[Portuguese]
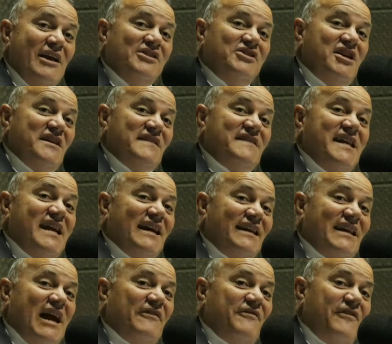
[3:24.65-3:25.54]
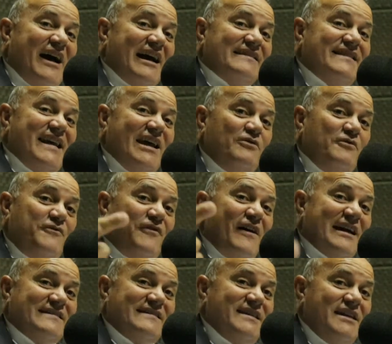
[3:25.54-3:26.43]
dizia que ia fazer, não
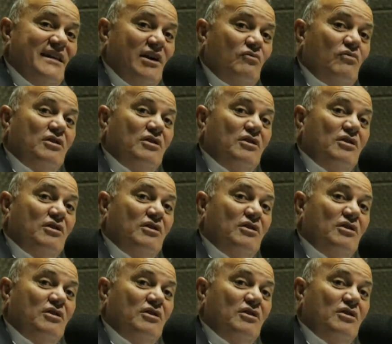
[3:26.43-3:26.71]
fazia.